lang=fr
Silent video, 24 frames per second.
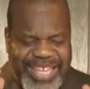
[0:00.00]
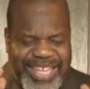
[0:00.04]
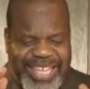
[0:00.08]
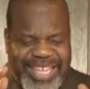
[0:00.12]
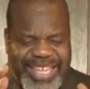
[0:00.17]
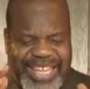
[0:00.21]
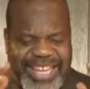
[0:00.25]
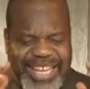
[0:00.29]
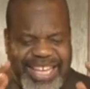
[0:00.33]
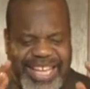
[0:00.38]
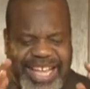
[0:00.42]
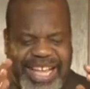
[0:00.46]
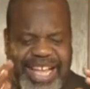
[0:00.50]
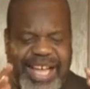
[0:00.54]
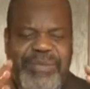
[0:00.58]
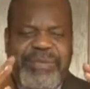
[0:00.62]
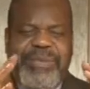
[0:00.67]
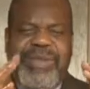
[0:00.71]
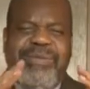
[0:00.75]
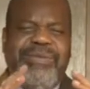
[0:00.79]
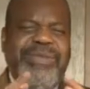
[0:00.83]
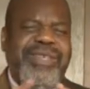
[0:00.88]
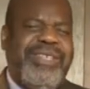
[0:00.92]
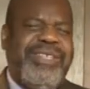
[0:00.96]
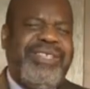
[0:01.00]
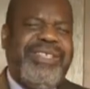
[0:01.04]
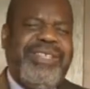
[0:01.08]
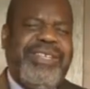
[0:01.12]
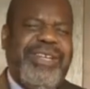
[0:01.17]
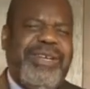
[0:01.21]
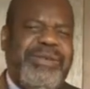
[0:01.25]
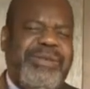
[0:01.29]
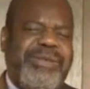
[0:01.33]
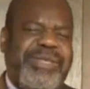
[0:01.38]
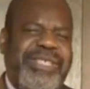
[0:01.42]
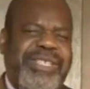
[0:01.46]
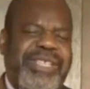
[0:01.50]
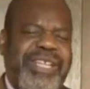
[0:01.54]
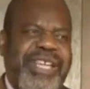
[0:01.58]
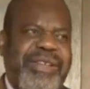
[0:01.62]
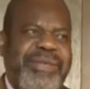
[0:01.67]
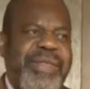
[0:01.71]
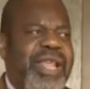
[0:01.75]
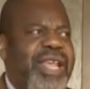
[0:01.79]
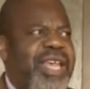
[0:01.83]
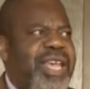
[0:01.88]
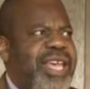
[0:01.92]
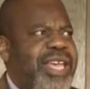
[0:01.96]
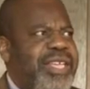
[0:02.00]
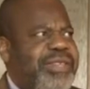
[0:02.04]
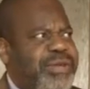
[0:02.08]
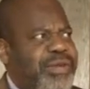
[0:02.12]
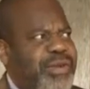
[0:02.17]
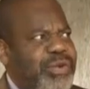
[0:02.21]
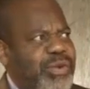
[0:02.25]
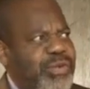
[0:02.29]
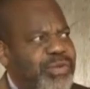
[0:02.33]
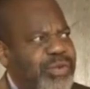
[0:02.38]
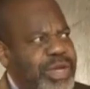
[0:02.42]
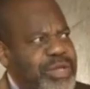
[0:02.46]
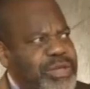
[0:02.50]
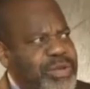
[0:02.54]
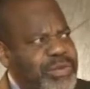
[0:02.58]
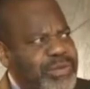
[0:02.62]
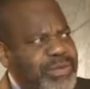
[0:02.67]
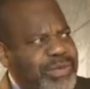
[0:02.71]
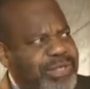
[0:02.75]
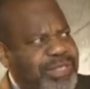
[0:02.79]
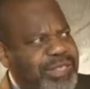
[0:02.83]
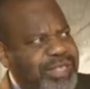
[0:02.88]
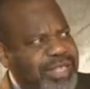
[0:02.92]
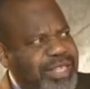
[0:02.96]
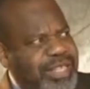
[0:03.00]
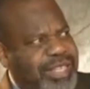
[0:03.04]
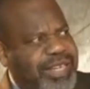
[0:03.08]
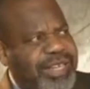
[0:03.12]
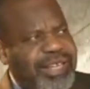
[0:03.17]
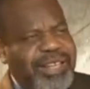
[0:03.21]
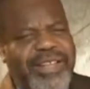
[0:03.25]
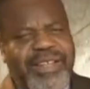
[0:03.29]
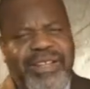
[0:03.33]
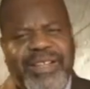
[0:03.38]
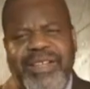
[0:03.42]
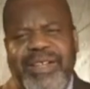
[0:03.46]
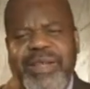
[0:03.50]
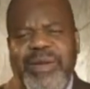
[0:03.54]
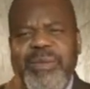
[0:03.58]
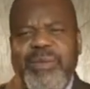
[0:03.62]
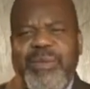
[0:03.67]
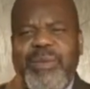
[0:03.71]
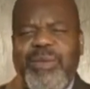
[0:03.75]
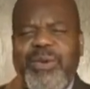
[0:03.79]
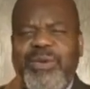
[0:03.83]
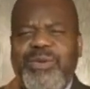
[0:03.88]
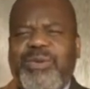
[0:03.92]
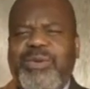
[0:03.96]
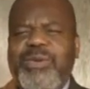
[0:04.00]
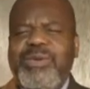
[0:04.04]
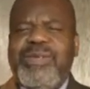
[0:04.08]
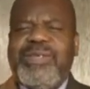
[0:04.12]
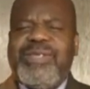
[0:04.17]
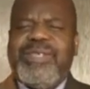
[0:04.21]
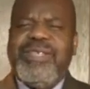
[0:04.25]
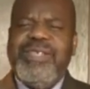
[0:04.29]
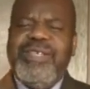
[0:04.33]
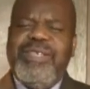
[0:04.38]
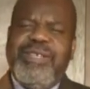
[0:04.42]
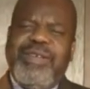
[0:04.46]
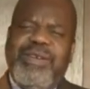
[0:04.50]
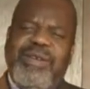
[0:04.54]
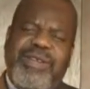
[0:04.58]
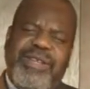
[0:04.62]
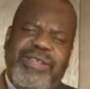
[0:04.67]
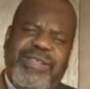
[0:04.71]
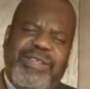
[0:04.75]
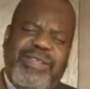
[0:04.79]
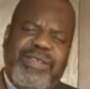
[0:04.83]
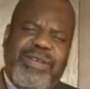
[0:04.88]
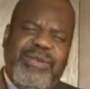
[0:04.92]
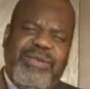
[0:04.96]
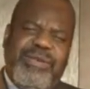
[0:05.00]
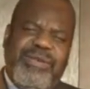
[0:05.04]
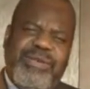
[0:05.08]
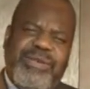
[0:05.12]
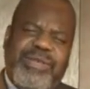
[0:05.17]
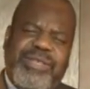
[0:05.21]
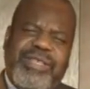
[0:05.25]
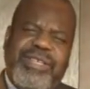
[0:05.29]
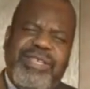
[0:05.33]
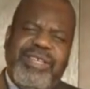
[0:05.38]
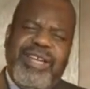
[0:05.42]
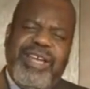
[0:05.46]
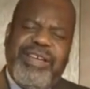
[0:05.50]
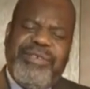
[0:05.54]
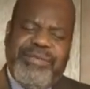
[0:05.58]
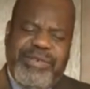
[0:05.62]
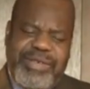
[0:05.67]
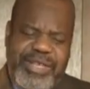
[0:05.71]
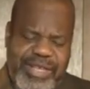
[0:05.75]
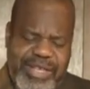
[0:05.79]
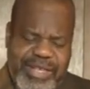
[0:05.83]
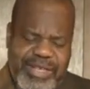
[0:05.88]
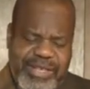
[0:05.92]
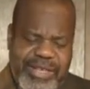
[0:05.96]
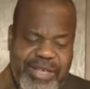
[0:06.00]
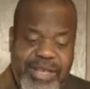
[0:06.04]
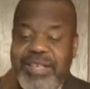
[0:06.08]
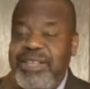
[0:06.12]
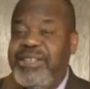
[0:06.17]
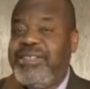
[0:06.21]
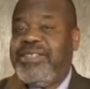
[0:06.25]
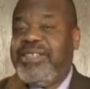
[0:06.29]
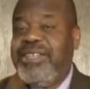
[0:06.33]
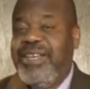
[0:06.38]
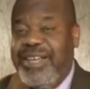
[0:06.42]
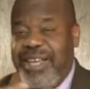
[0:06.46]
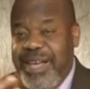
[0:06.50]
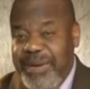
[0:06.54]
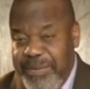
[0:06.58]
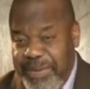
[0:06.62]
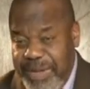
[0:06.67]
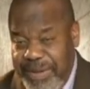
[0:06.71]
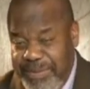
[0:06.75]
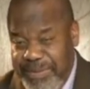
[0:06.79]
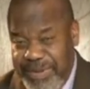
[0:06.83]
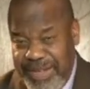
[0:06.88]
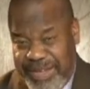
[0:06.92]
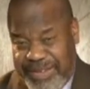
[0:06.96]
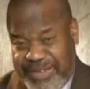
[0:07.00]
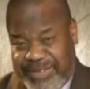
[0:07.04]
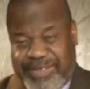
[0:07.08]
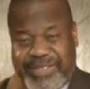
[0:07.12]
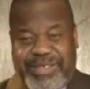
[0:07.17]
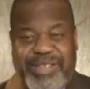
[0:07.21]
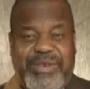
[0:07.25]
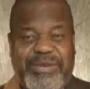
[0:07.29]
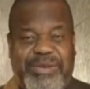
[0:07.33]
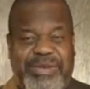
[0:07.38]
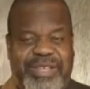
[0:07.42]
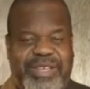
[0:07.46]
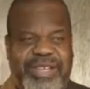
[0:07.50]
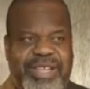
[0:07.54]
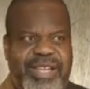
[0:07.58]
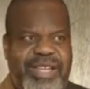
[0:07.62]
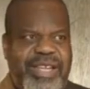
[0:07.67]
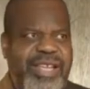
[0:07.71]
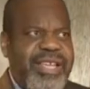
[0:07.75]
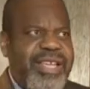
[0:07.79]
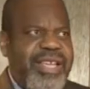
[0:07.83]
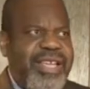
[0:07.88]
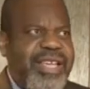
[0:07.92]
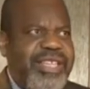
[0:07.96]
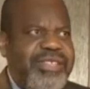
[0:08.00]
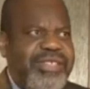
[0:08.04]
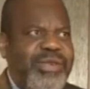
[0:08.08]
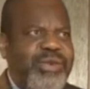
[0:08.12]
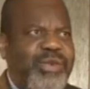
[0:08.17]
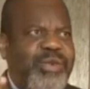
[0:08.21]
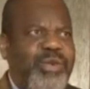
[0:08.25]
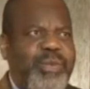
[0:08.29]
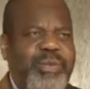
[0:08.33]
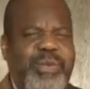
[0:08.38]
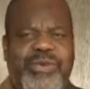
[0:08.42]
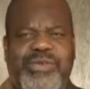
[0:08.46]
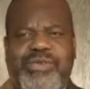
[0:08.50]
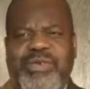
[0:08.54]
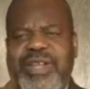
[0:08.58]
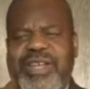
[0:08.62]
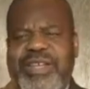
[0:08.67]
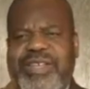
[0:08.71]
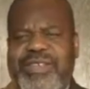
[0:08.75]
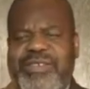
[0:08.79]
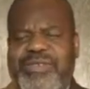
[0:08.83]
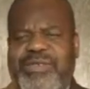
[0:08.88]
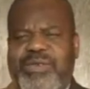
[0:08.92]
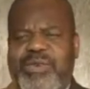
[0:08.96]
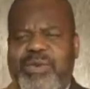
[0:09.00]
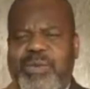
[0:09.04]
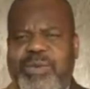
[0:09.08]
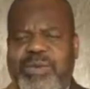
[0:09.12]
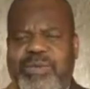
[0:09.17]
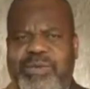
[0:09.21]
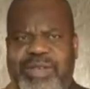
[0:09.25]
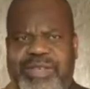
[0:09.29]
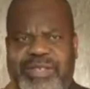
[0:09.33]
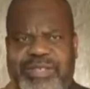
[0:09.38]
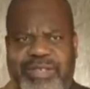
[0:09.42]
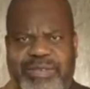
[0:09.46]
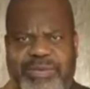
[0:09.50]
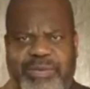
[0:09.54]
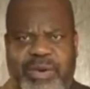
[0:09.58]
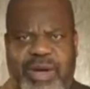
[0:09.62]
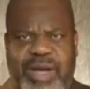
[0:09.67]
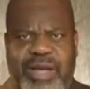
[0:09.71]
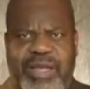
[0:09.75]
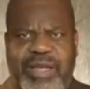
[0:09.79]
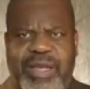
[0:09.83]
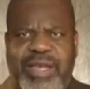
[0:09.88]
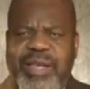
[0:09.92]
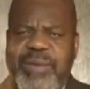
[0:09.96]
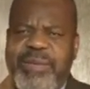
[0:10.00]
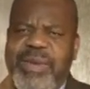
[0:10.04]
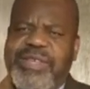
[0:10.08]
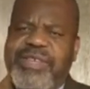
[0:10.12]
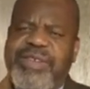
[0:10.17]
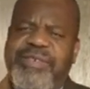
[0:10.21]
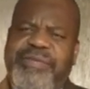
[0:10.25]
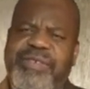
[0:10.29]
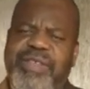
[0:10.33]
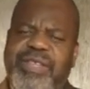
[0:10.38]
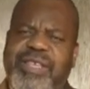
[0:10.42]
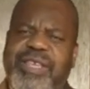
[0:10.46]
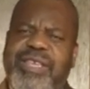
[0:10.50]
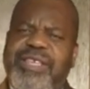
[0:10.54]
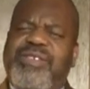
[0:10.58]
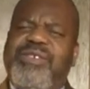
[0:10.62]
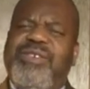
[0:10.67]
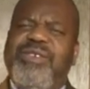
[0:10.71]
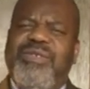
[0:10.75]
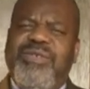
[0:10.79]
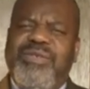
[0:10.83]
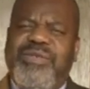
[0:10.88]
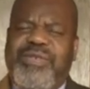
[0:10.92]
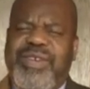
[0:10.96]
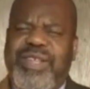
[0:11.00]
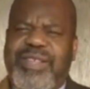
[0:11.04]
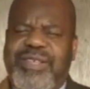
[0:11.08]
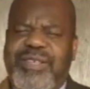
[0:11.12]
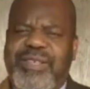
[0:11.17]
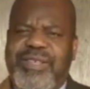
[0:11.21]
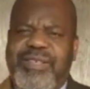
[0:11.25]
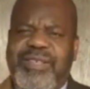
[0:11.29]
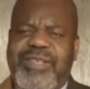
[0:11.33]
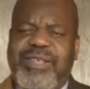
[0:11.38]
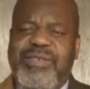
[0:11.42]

il est quand même extraordinaire. Et ce que nous voyons aussi qu'il montre aussi dans le temps aussi à venir, c'est quand même extraordinaire. Et si nous nous posons la question de pouvoir savoir, mais en fait, qu'est-ce que nous faites